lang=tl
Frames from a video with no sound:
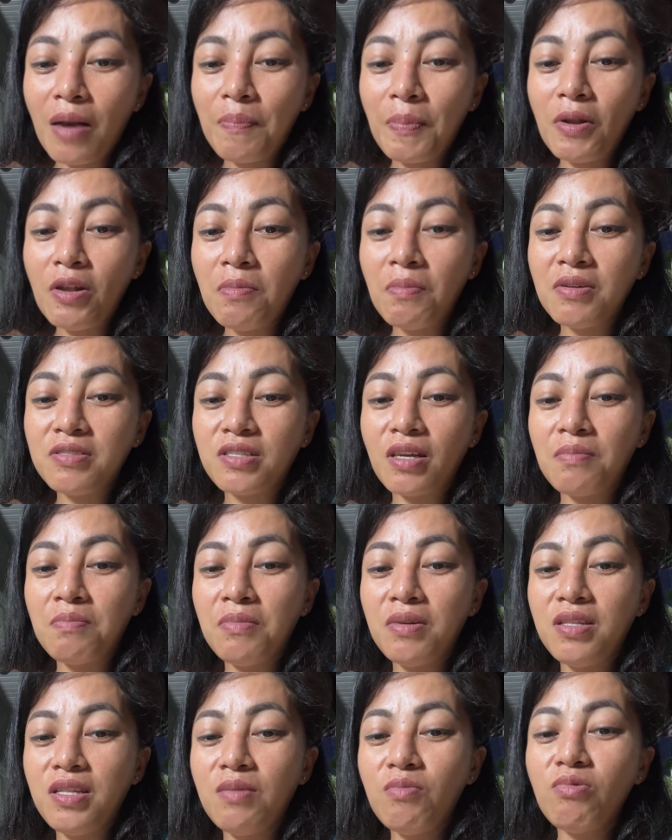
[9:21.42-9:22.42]
Api naman sa
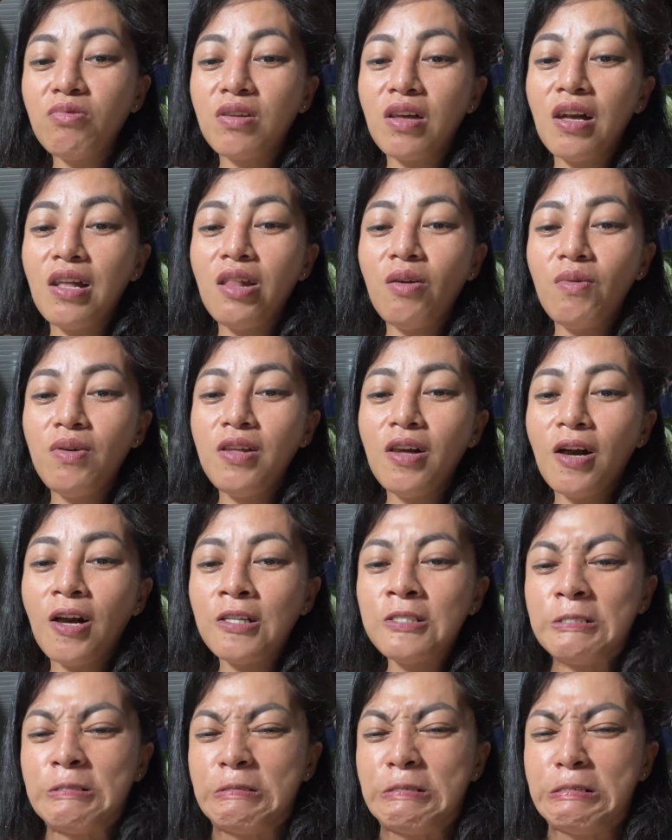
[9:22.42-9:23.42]
minimum kilaw yan.
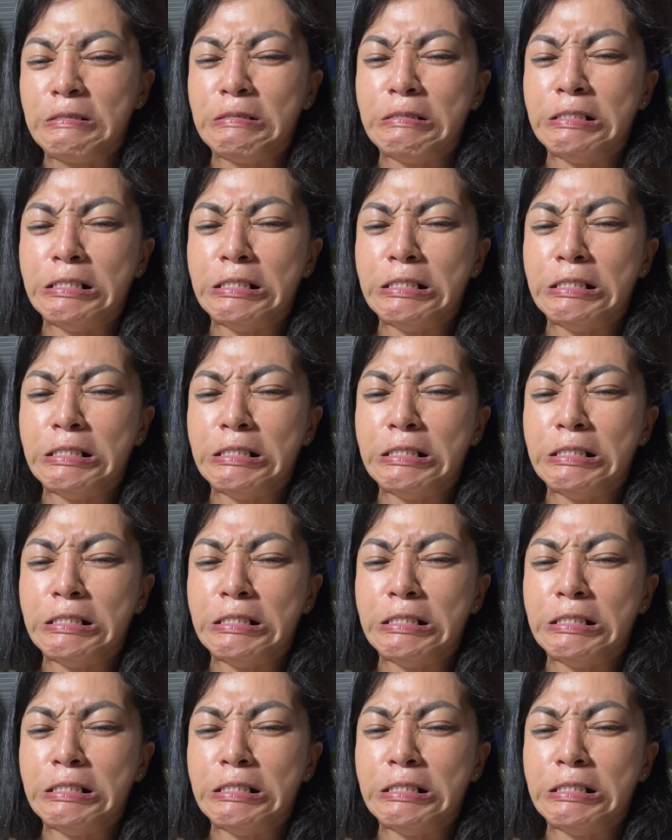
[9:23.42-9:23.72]
Ano?